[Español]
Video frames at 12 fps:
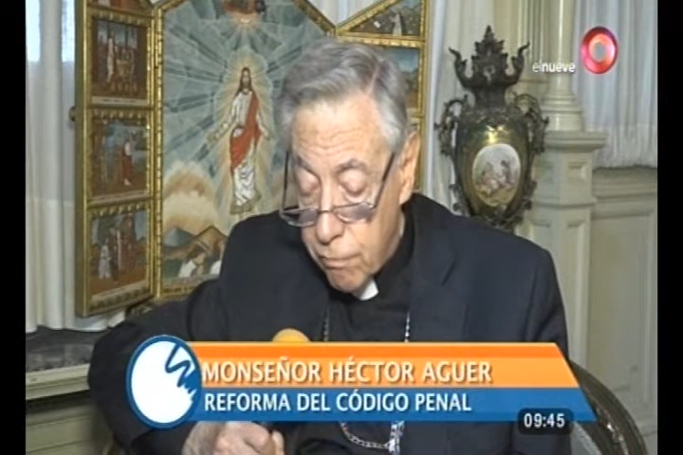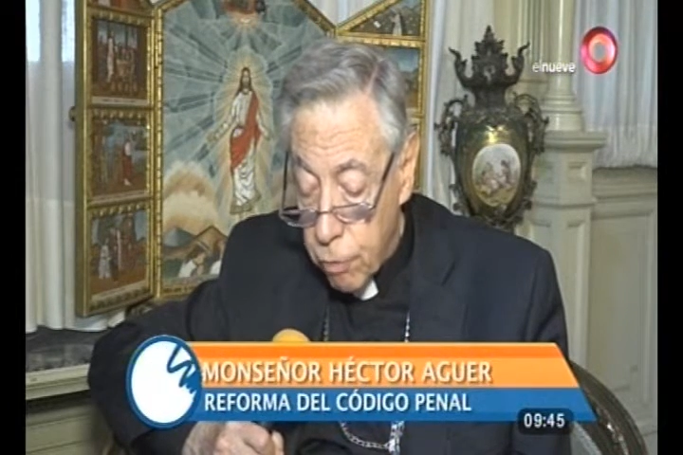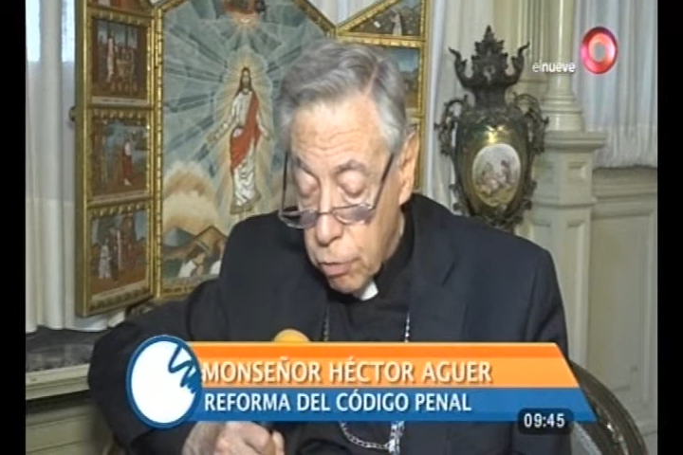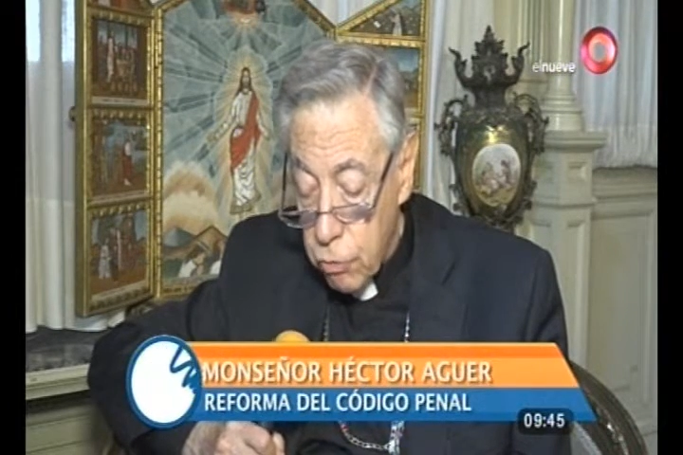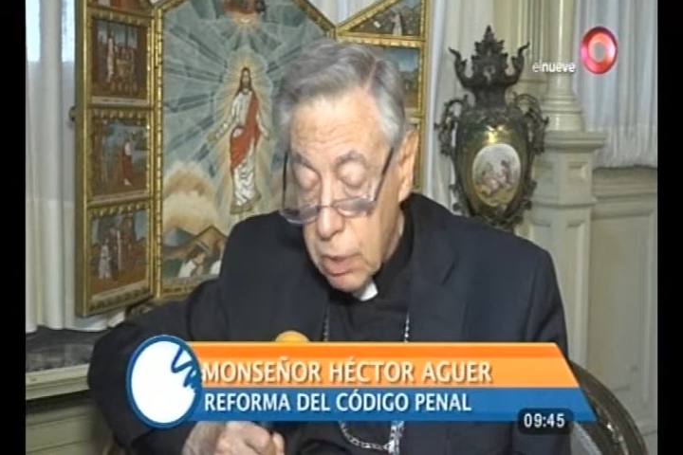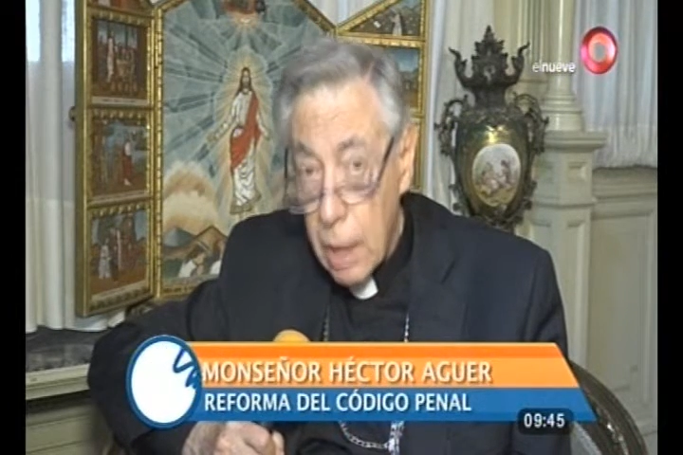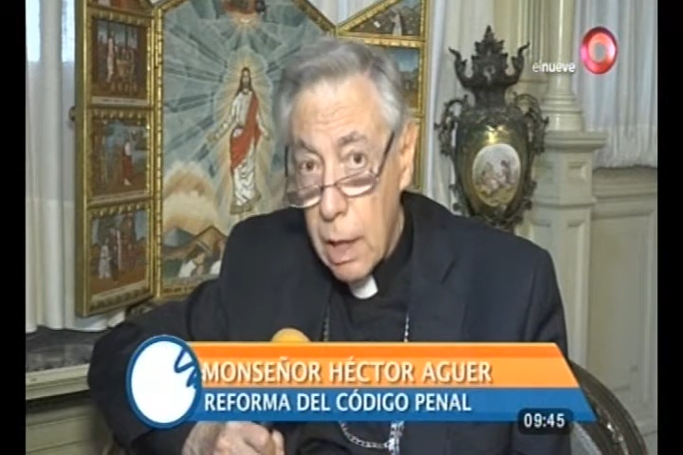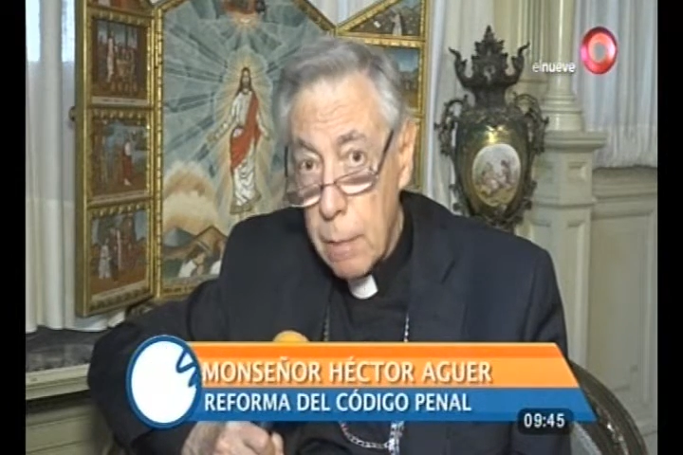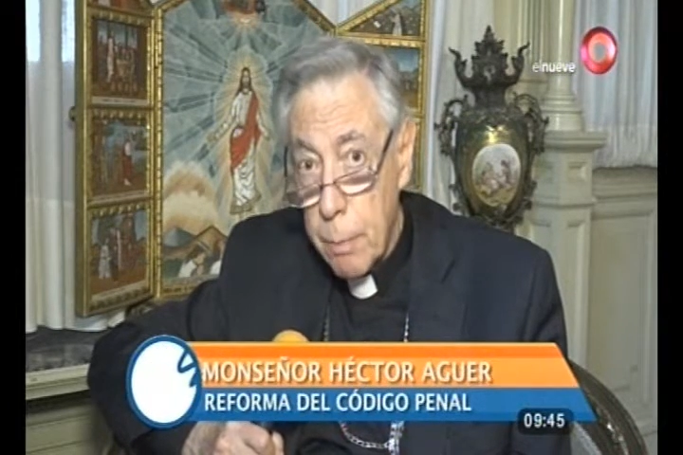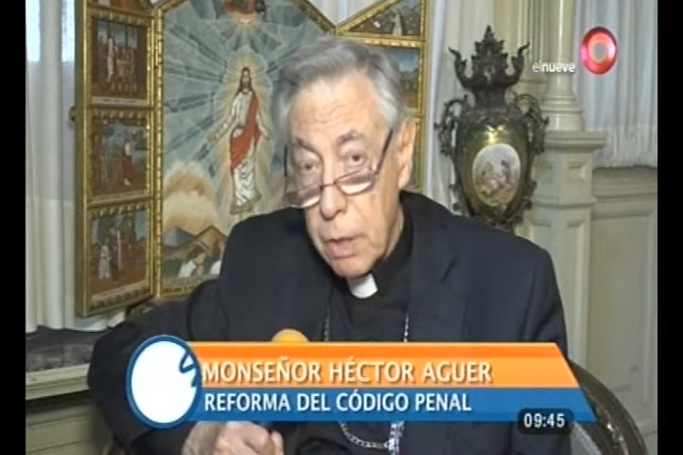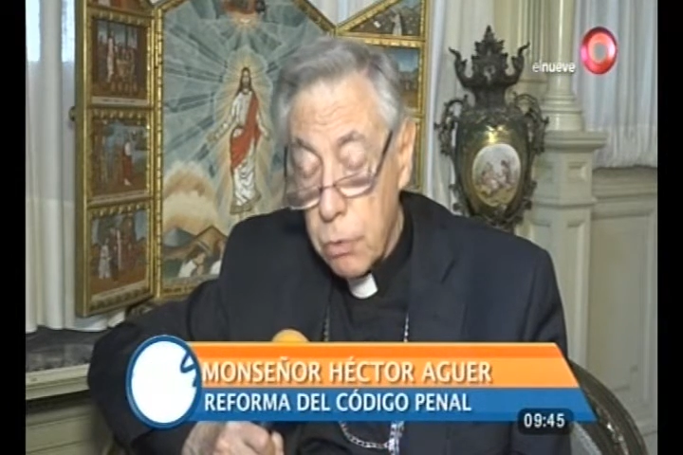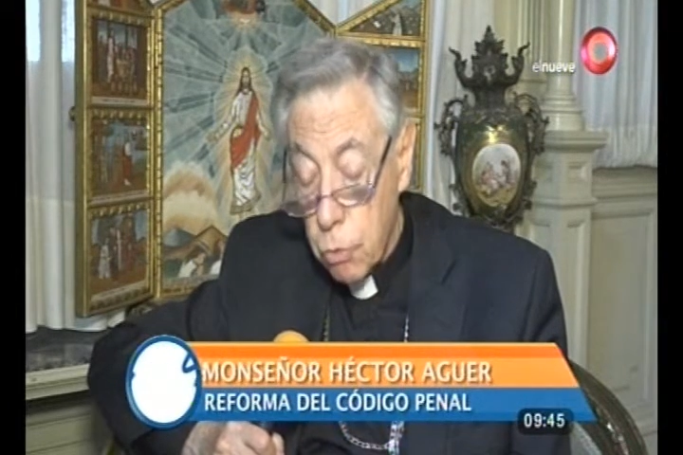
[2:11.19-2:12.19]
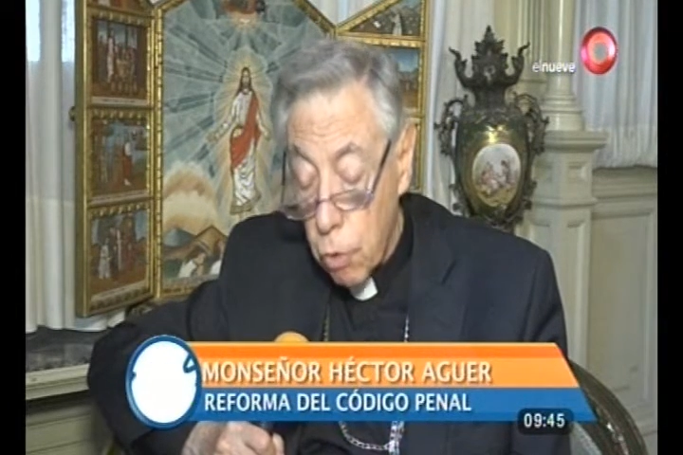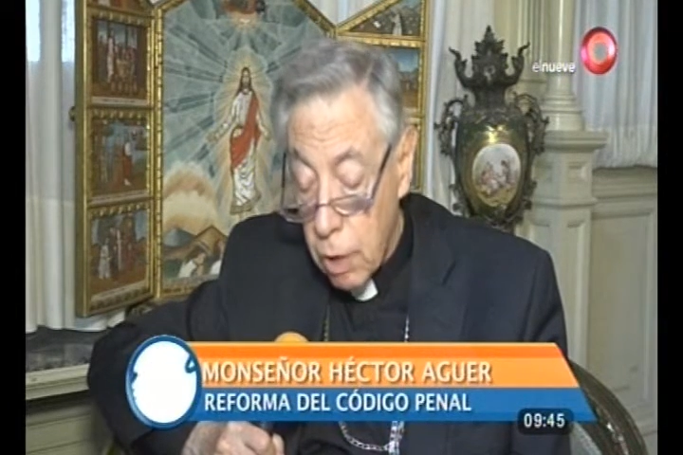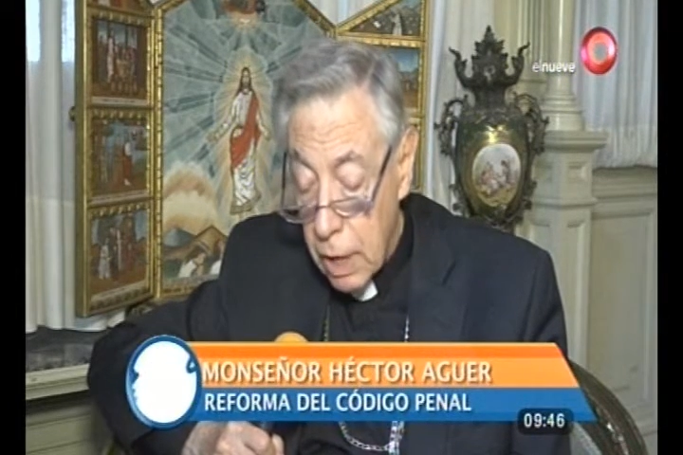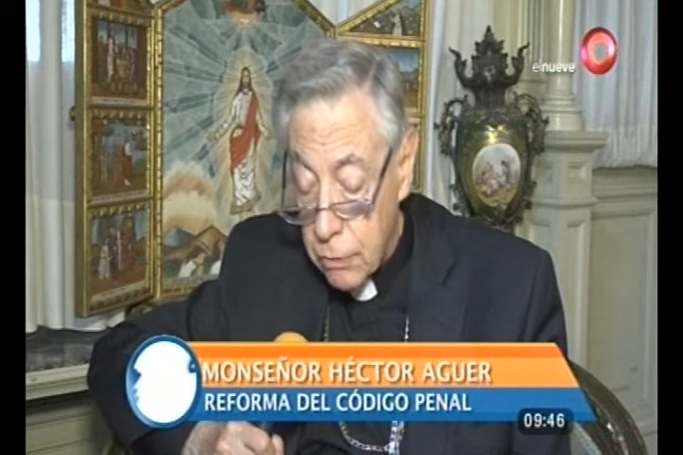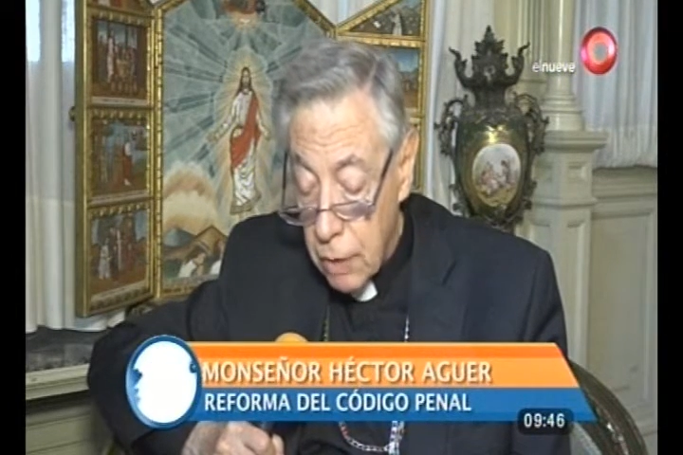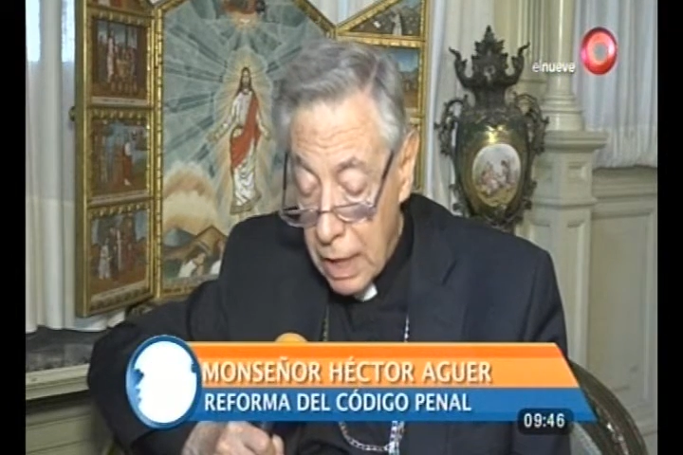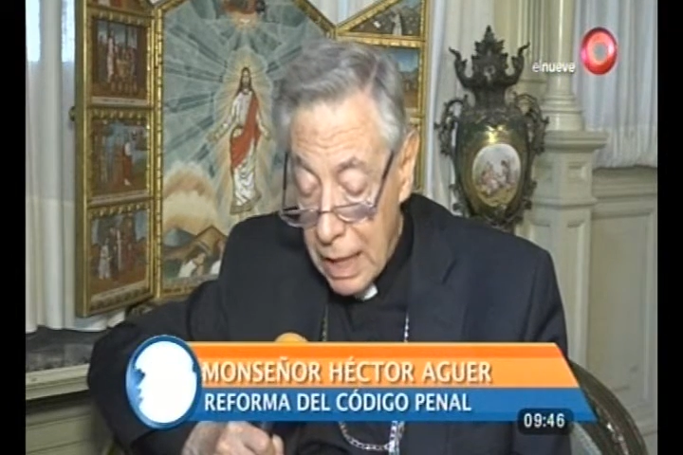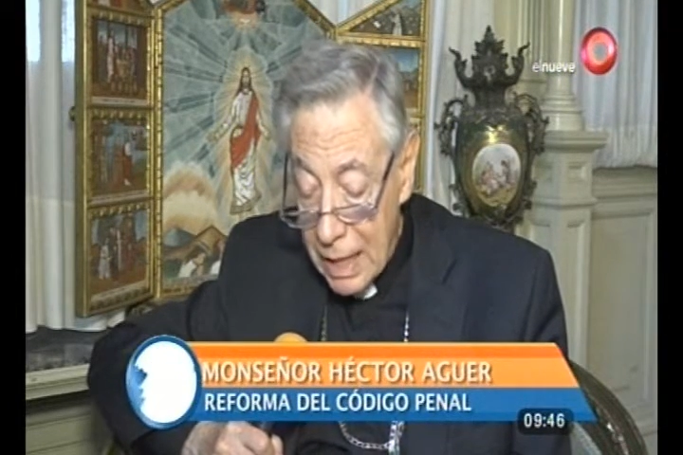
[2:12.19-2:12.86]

forzada de personas,